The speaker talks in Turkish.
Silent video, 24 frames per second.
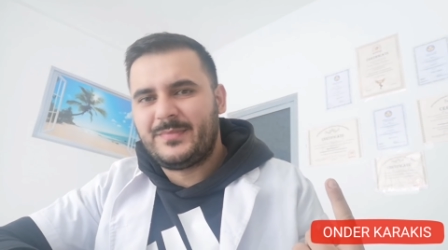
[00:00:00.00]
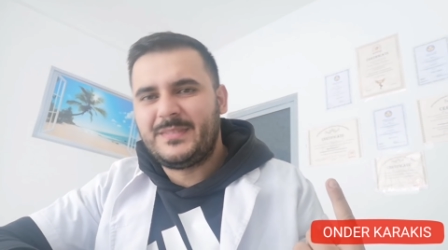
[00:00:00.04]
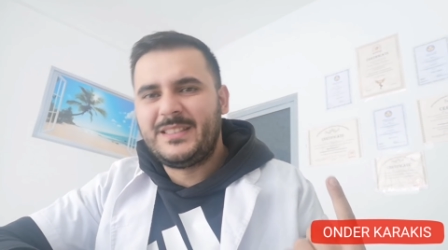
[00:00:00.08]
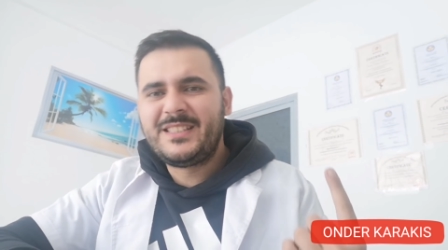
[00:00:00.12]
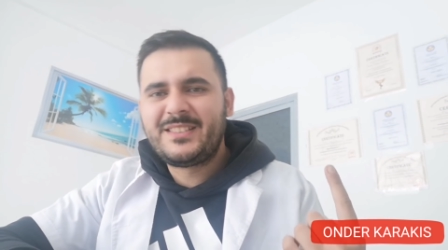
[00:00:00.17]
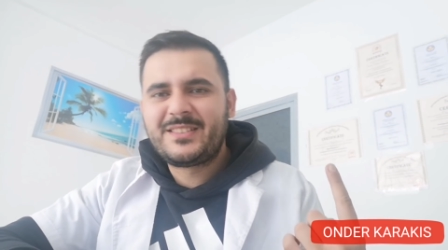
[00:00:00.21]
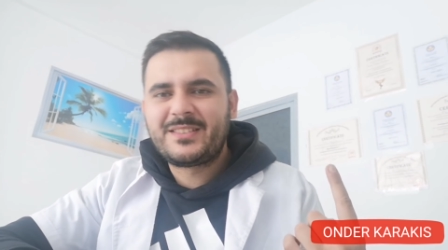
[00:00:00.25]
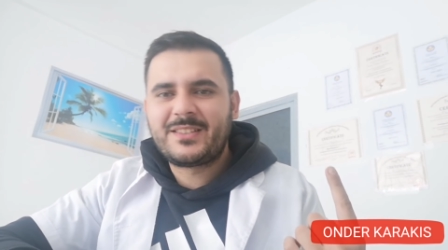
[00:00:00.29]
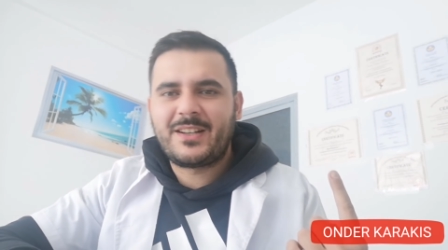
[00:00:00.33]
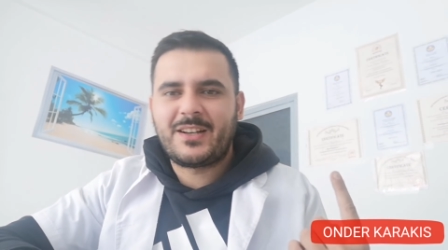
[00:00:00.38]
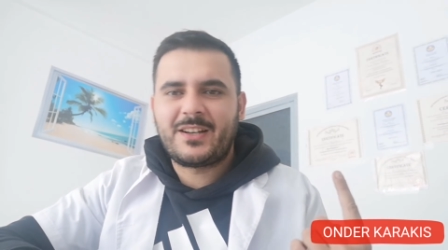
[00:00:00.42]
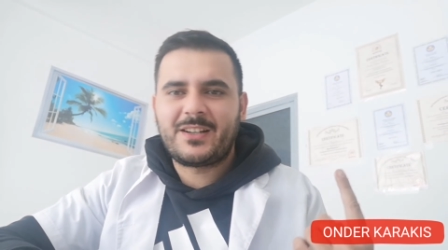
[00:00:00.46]

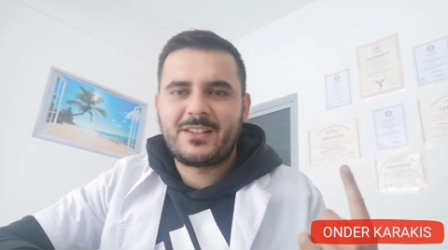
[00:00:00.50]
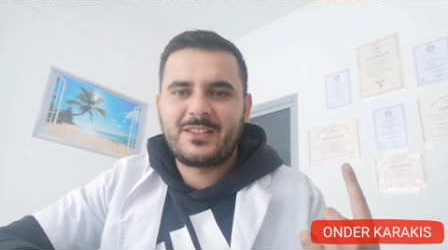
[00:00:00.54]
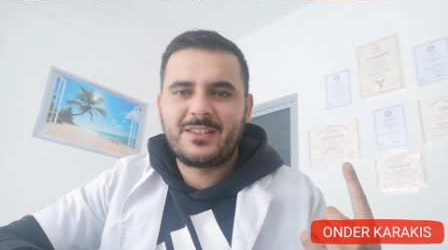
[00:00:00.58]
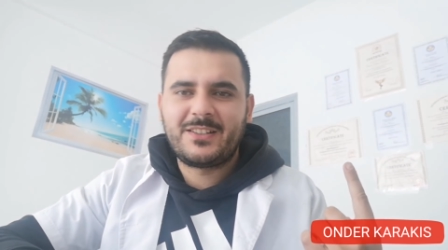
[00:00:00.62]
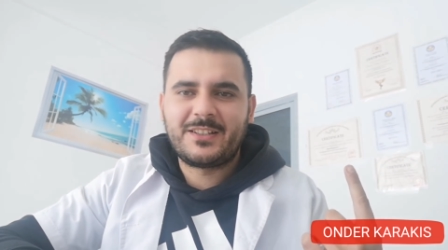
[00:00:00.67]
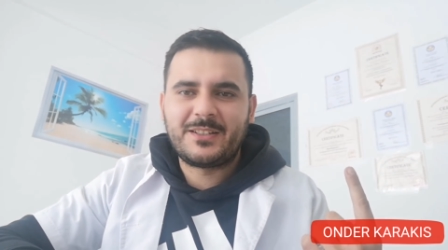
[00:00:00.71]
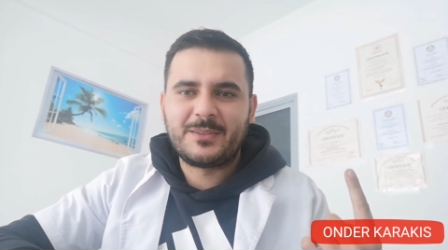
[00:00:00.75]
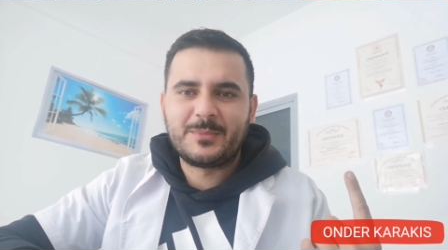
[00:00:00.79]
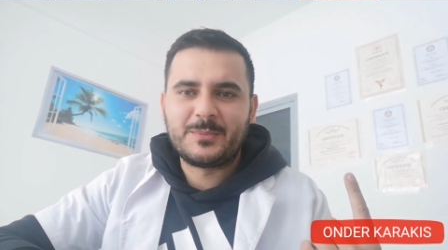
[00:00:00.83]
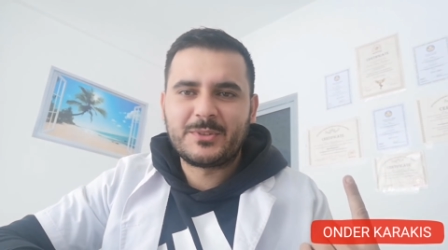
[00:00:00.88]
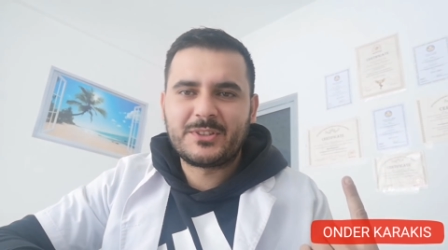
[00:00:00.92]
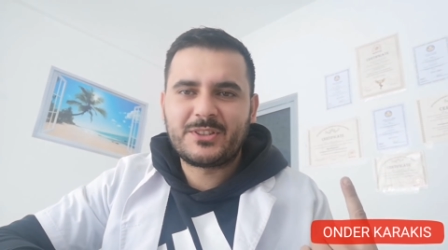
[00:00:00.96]
diz
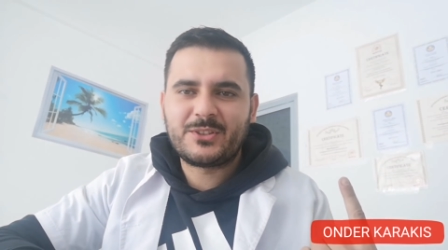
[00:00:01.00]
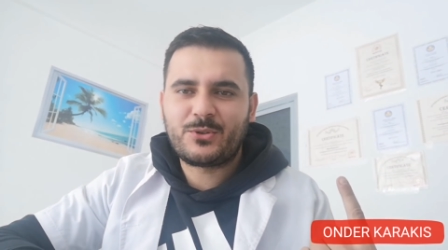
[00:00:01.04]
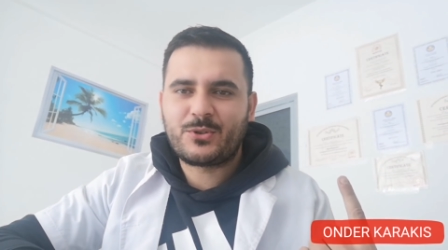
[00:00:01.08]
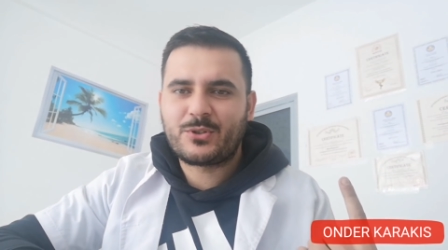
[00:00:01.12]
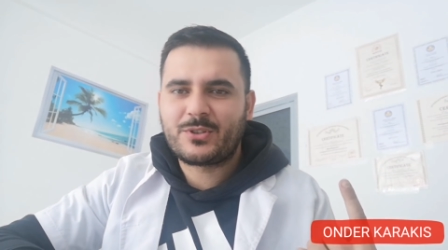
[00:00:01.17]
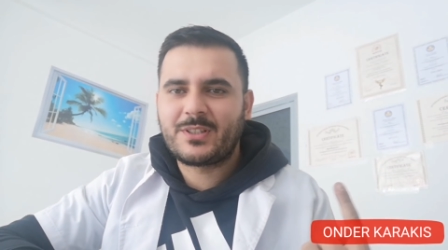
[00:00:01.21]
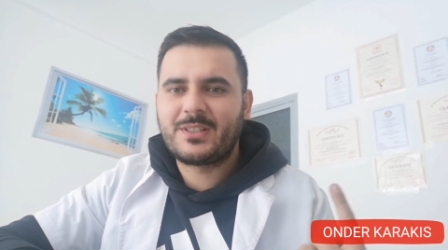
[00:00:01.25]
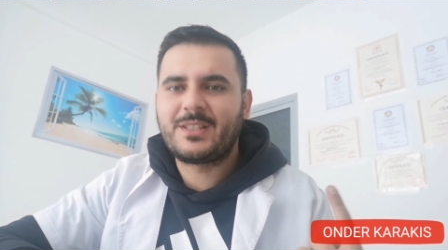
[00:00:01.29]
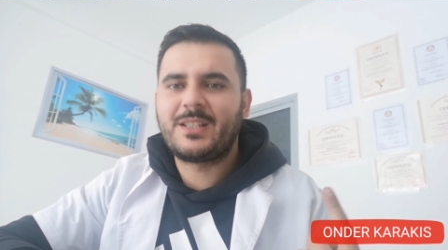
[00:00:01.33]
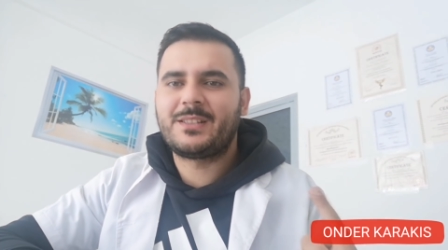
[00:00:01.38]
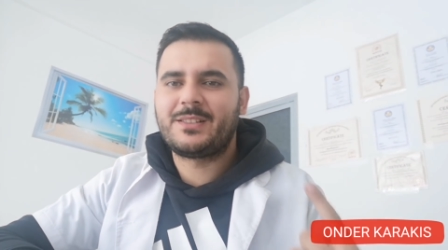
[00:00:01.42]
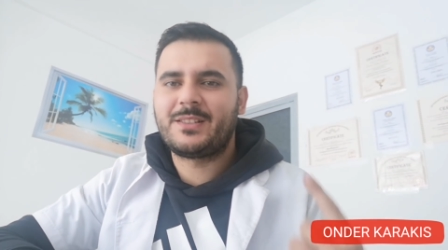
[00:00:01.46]
ağrılarımızı
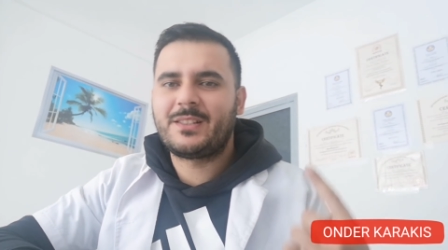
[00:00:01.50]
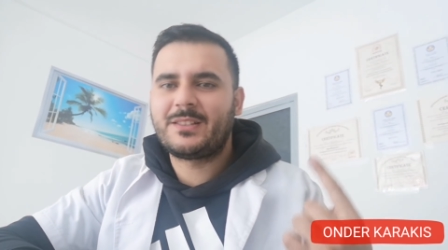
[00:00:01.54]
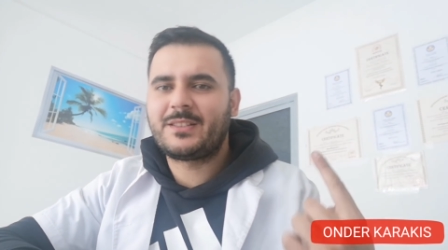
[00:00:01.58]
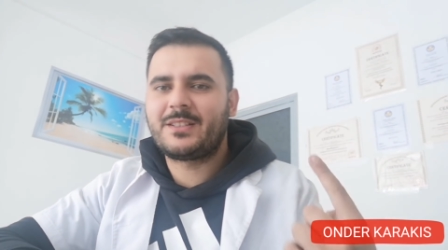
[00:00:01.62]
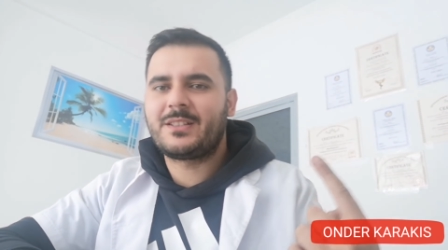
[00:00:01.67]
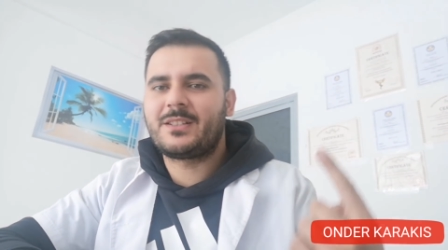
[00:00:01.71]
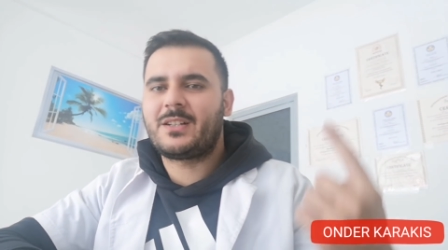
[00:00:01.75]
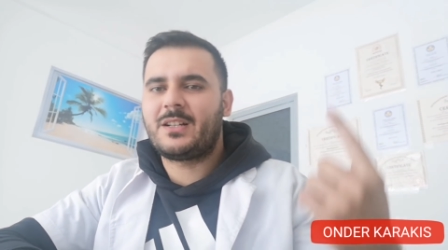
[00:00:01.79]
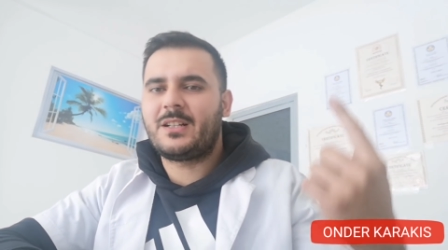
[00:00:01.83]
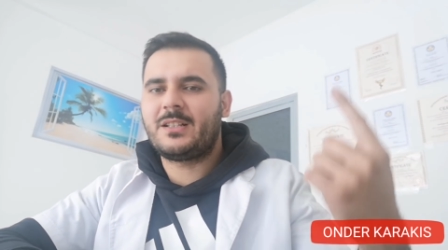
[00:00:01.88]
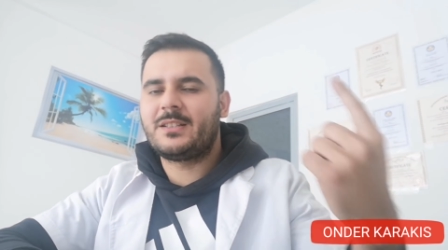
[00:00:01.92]
ortadan nasıl